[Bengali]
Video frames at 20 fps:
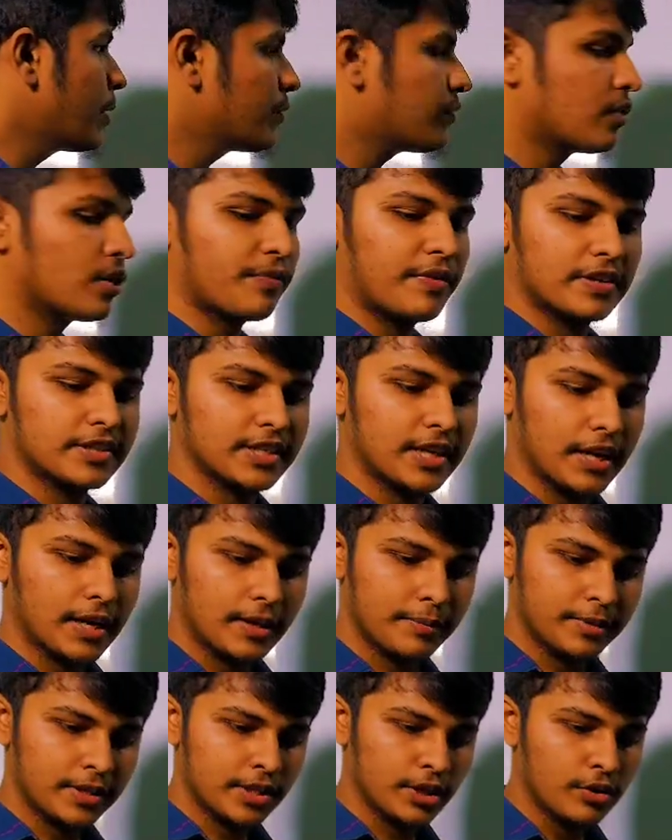পয়েন্ট ফোর পার্সেন্ট
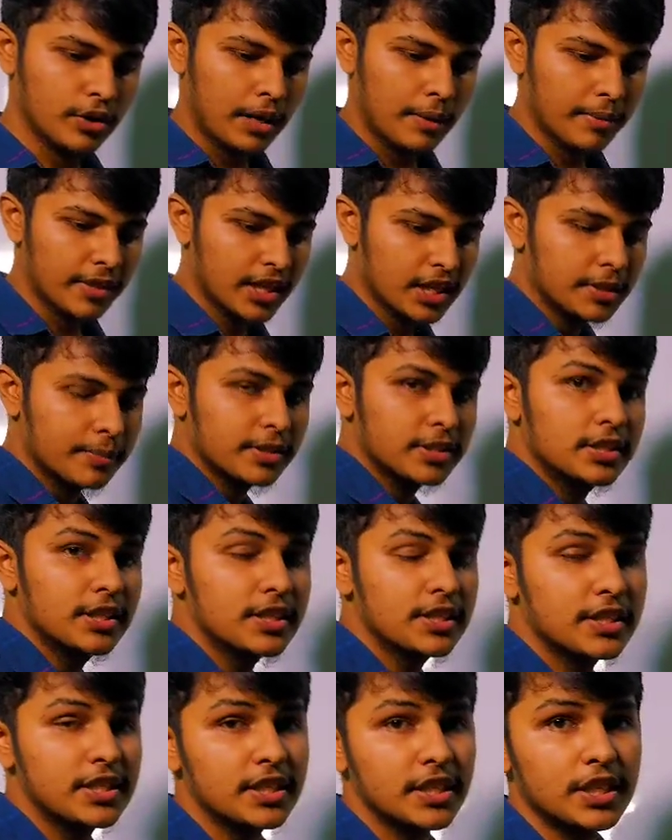হারলে বৃদ্ধি করলে আমরা দেখতে পাচ্ছি
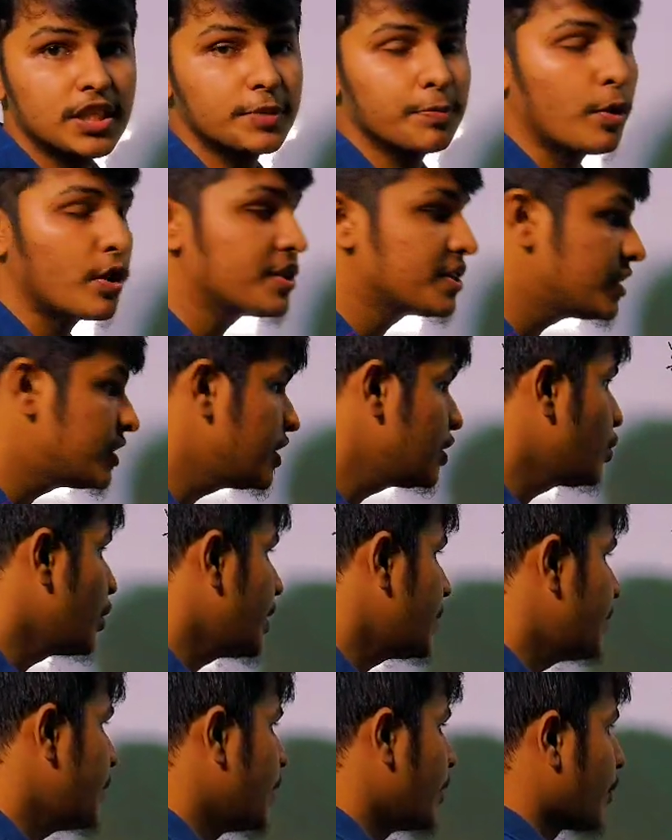সিক্স পয়েন্ট জিরো
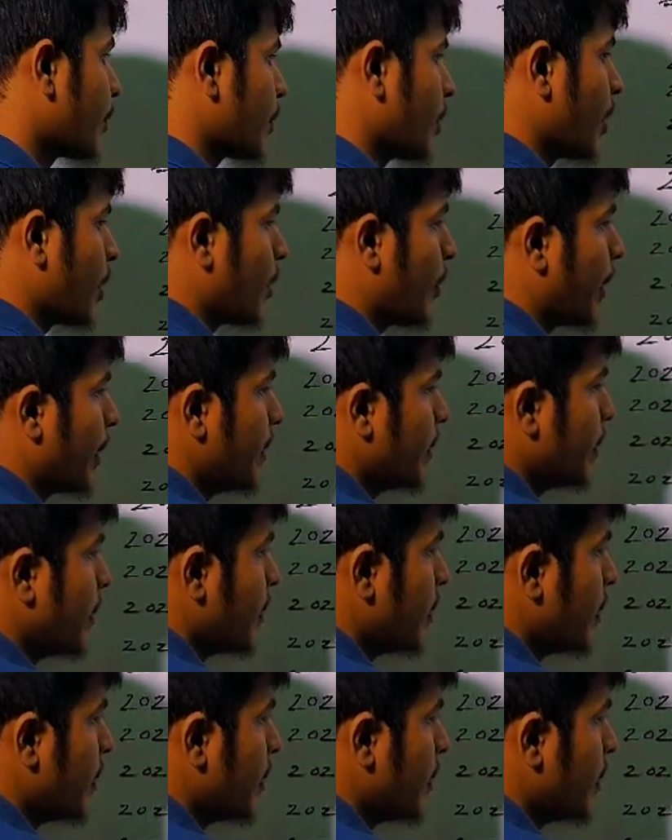এইট বিলিয়ন ডলার হয়